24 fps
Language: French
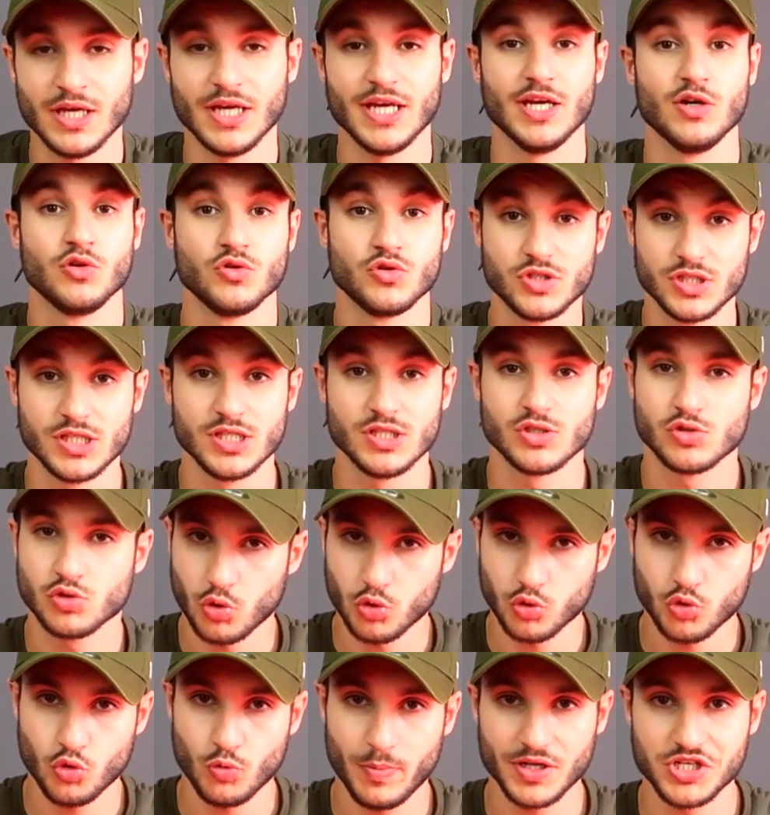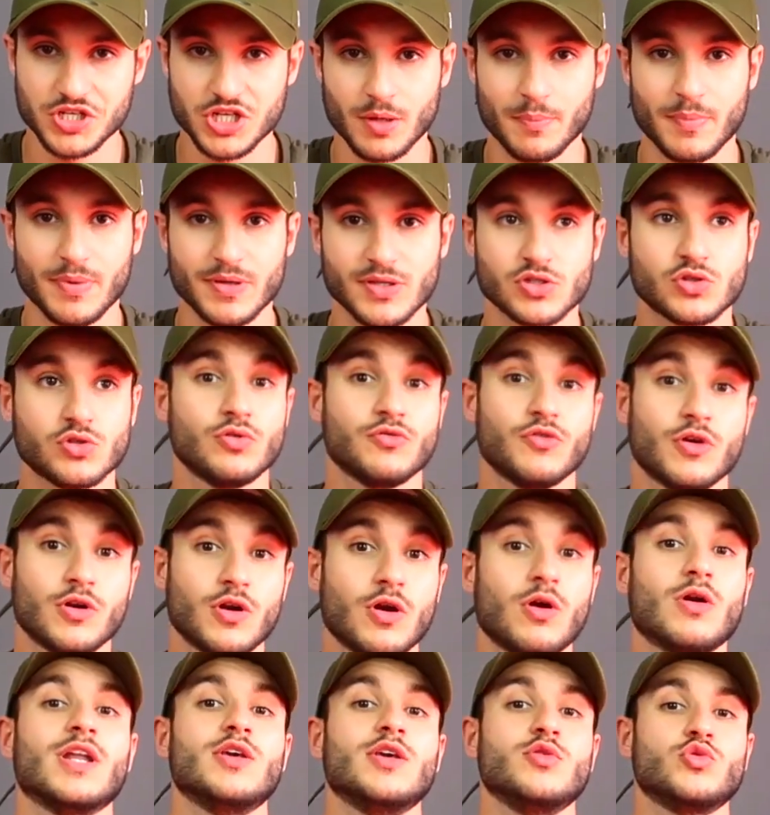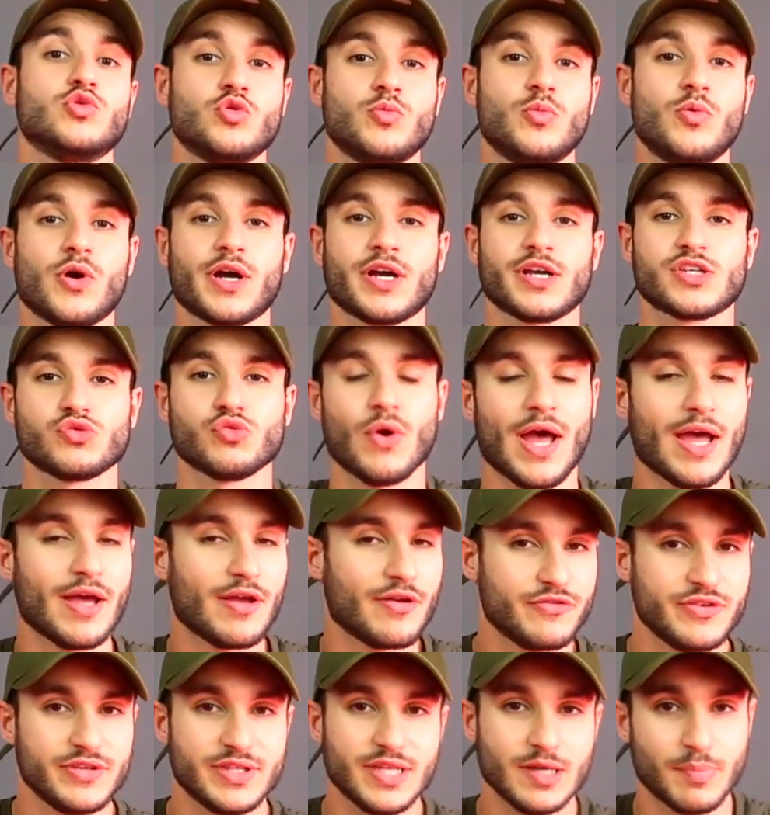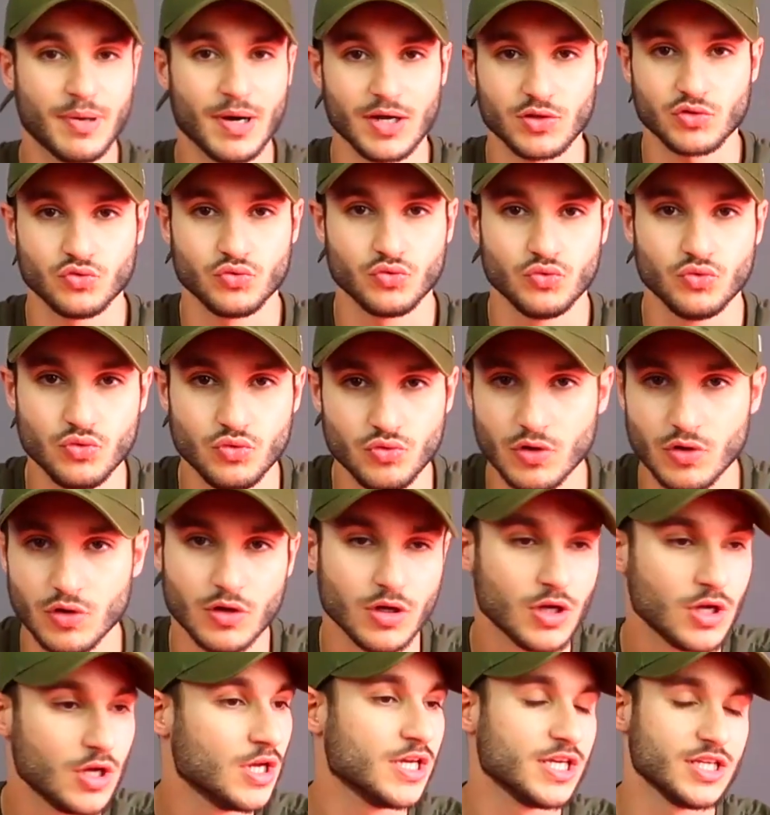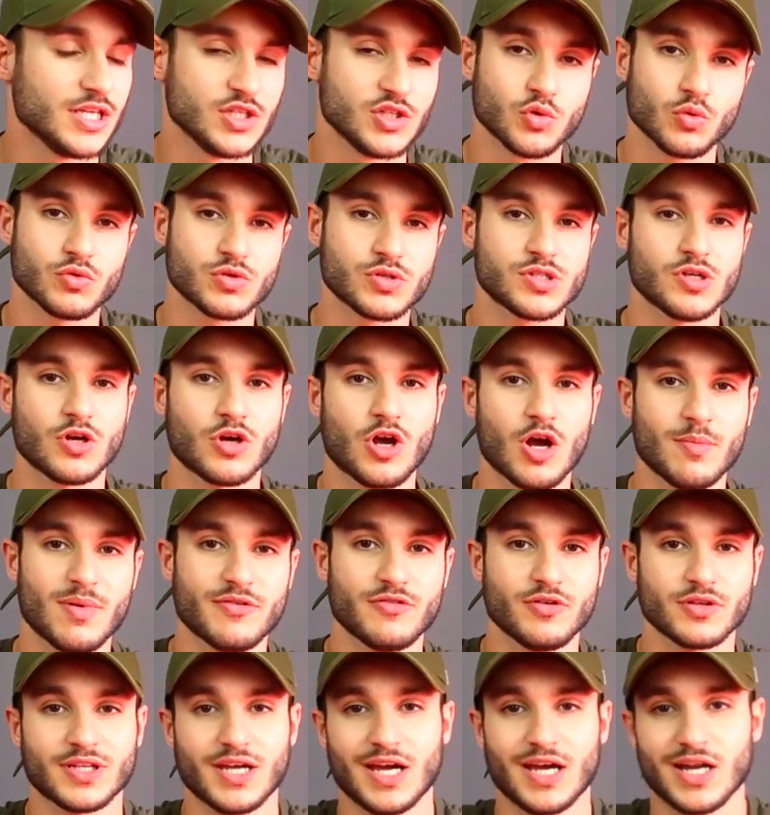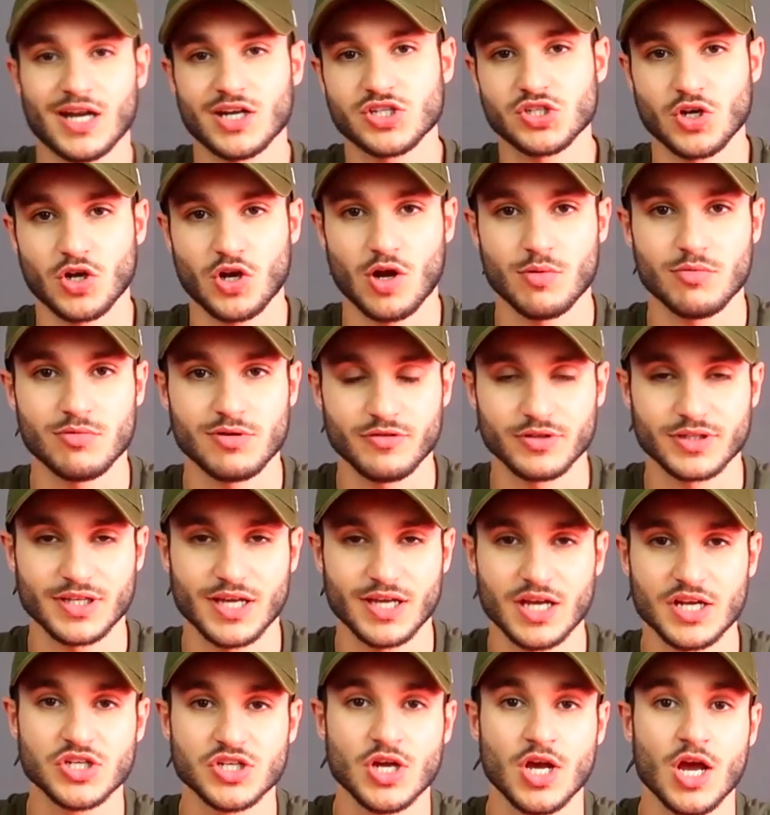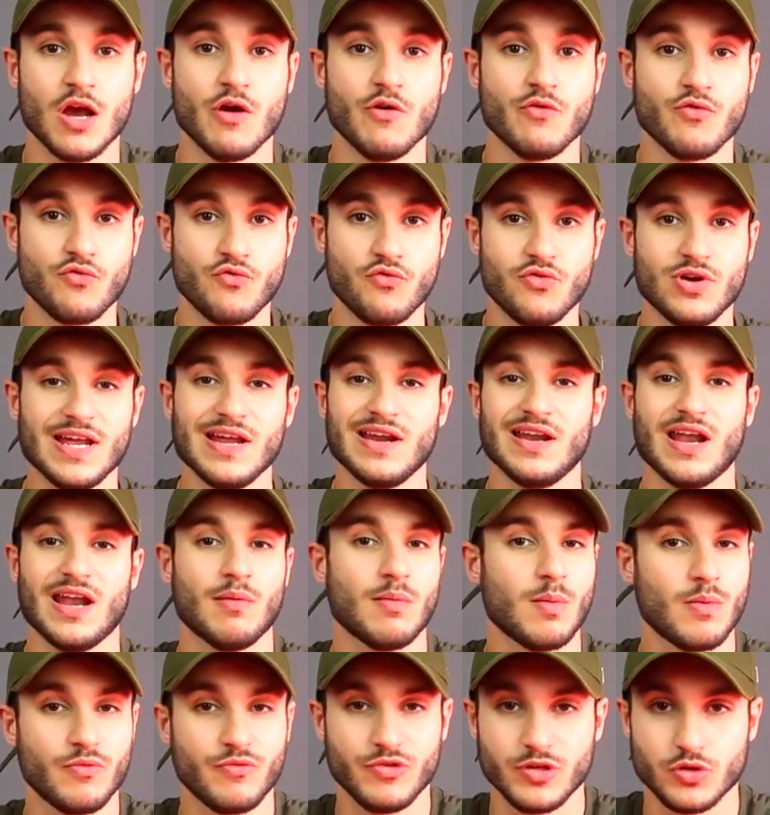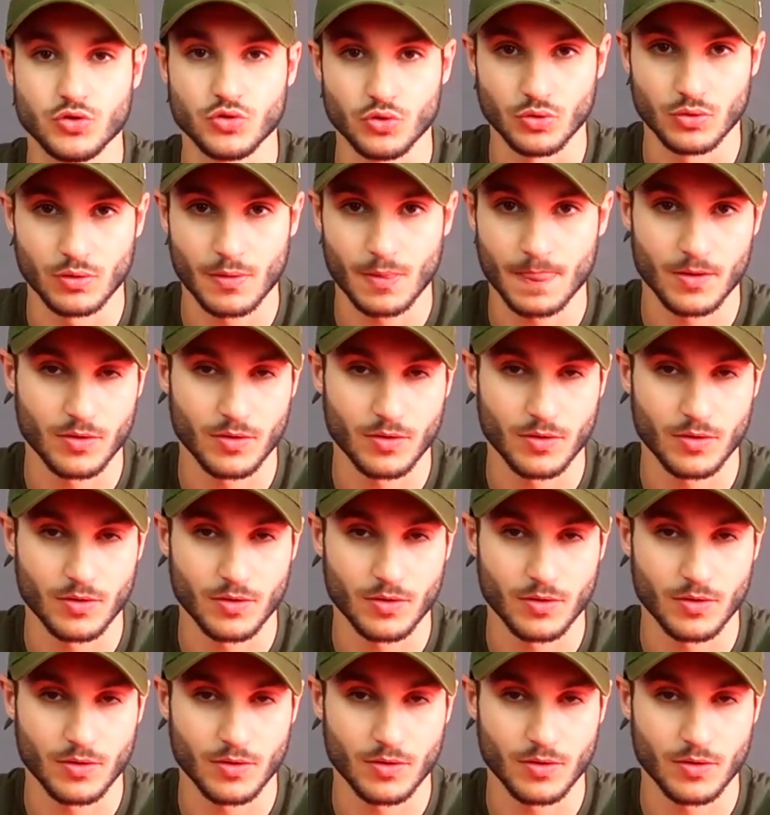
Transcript: Et aussi, surtout pas dire parce que voilà, les youtubeurs, ils sont invités partout, euh, ils ont ça comme avantage, ça comme avantage. Vous voulez la même vie qu'eux.